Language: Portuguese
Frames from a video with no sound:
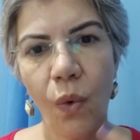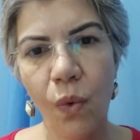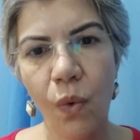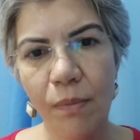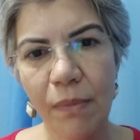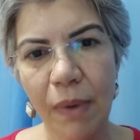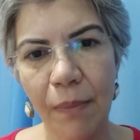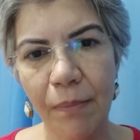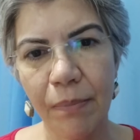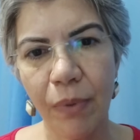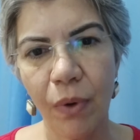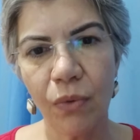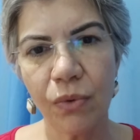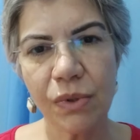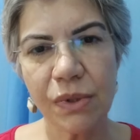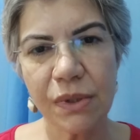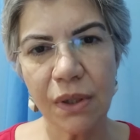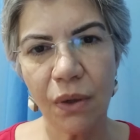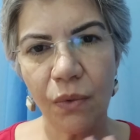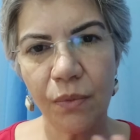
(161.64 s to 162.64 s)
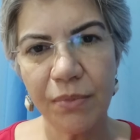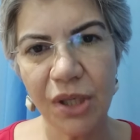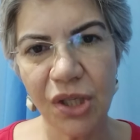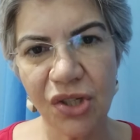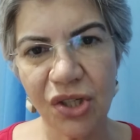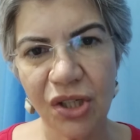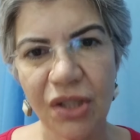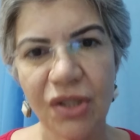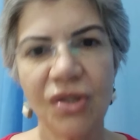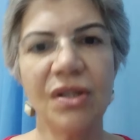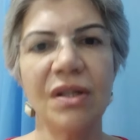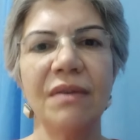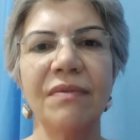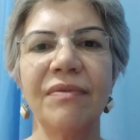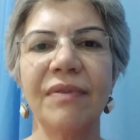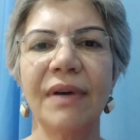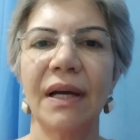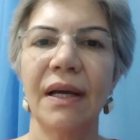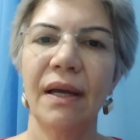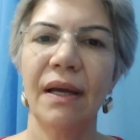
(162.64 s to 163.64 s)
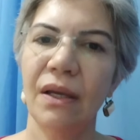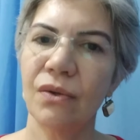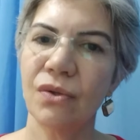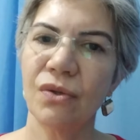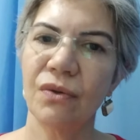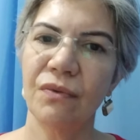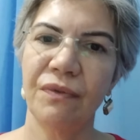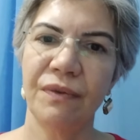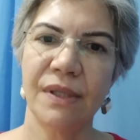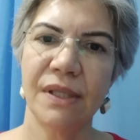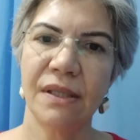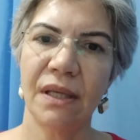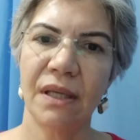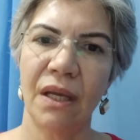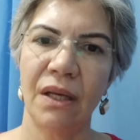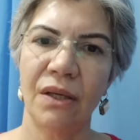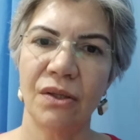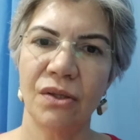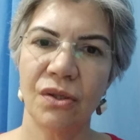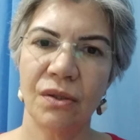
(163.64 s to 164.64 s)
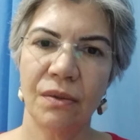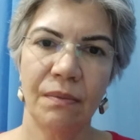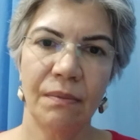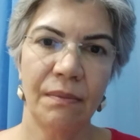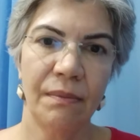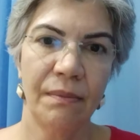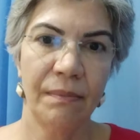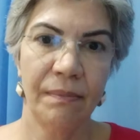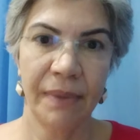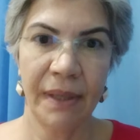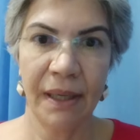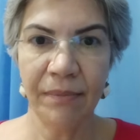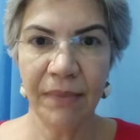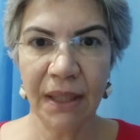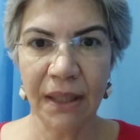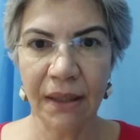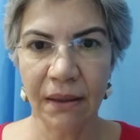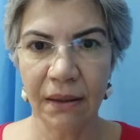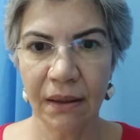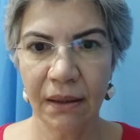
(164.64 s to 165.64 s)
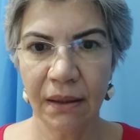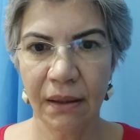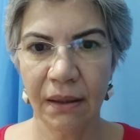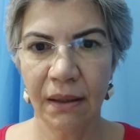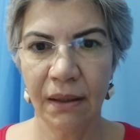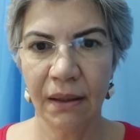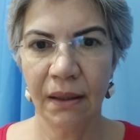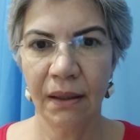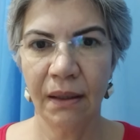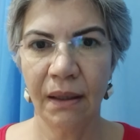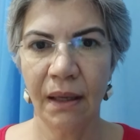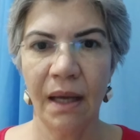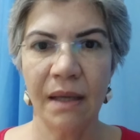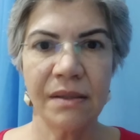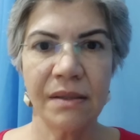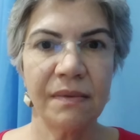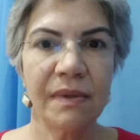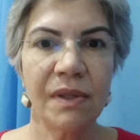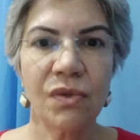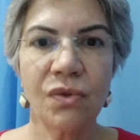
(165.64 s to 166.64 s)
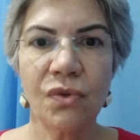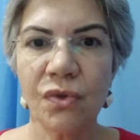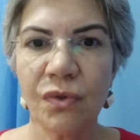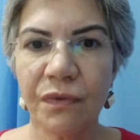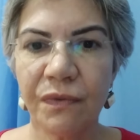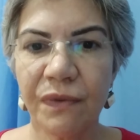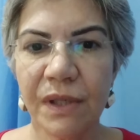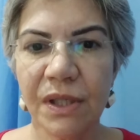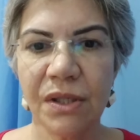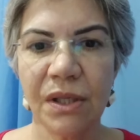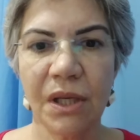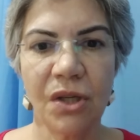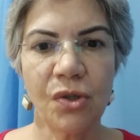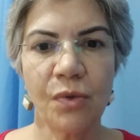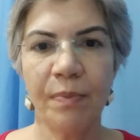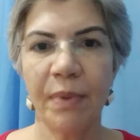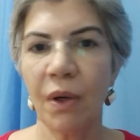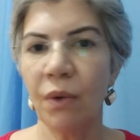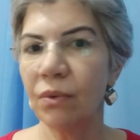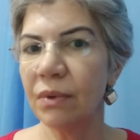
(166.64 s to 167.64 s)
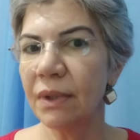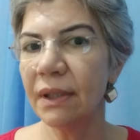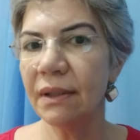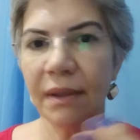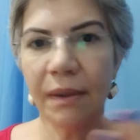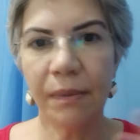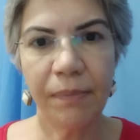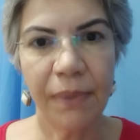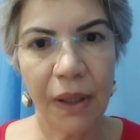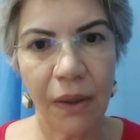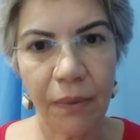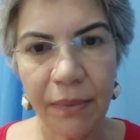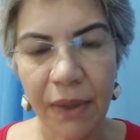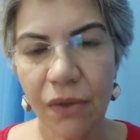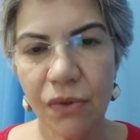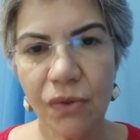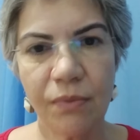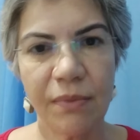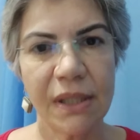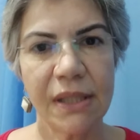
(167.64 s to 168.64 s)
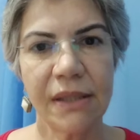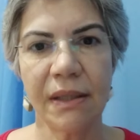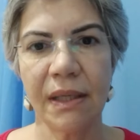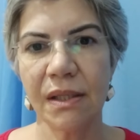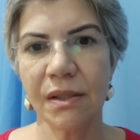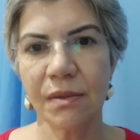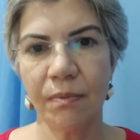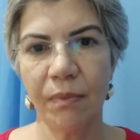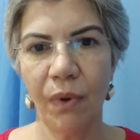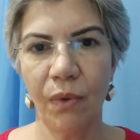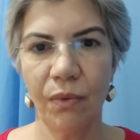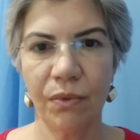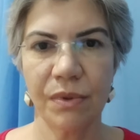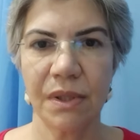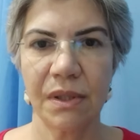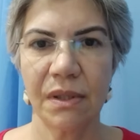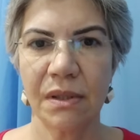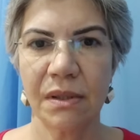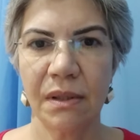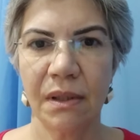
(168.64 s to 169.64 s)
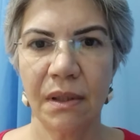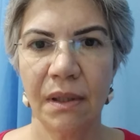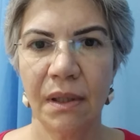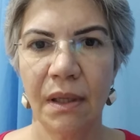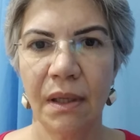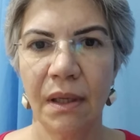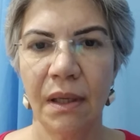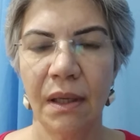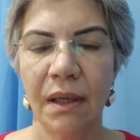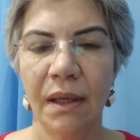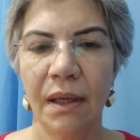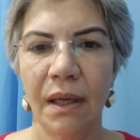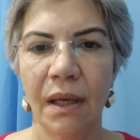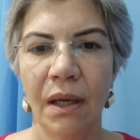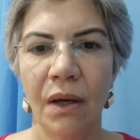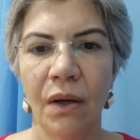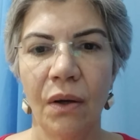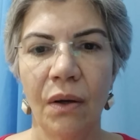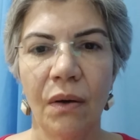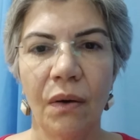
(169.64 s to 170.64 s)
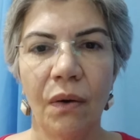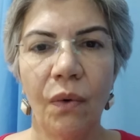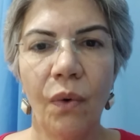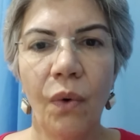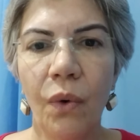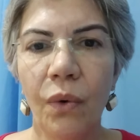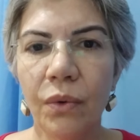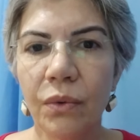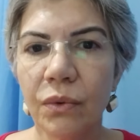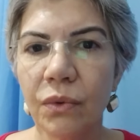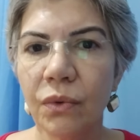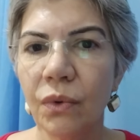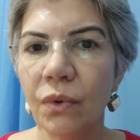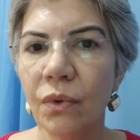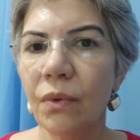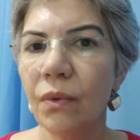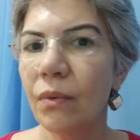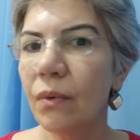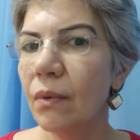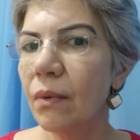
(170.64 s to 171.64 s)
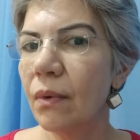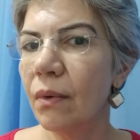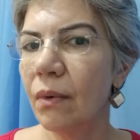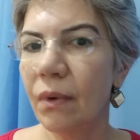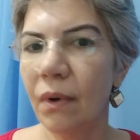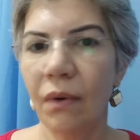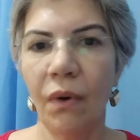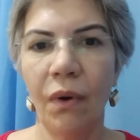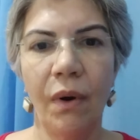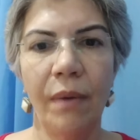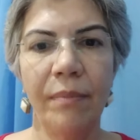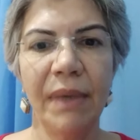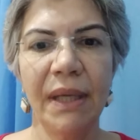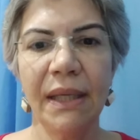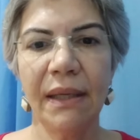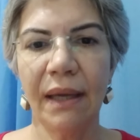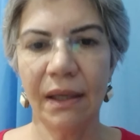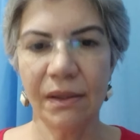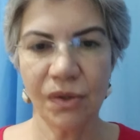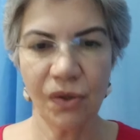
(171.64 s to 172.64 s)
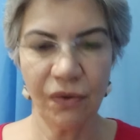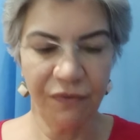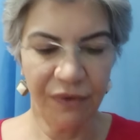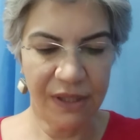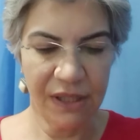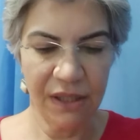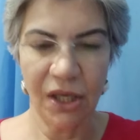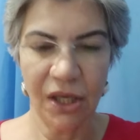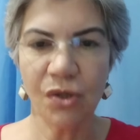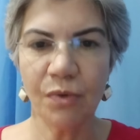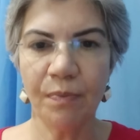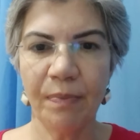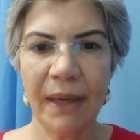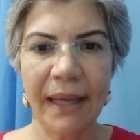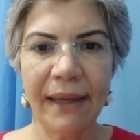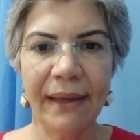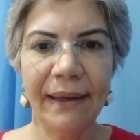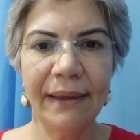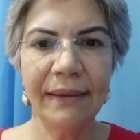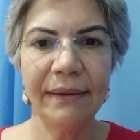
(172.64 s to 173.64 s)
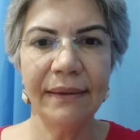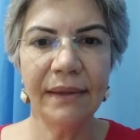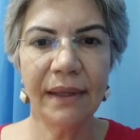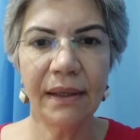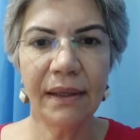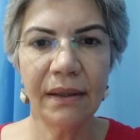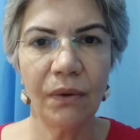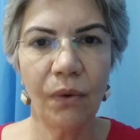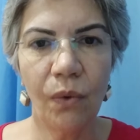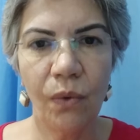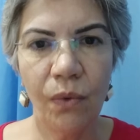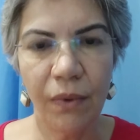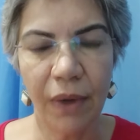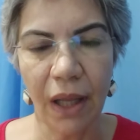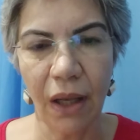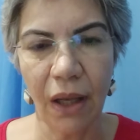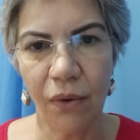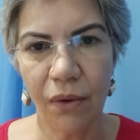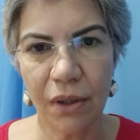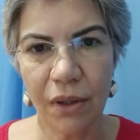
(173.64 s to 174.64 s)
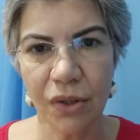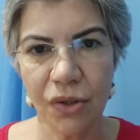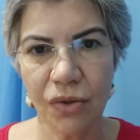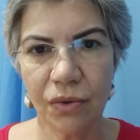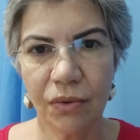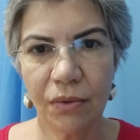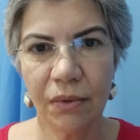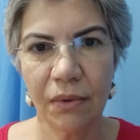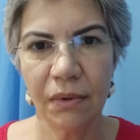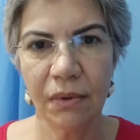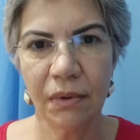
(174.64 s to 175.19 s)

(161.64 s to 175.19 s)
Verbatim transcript: Uma bolsa objetiva é o suficiente para mim. Às vezes o suficiente para outro é ter pelo menos umas três bolsas. Outro homem é suficiente para ele ter um relógio.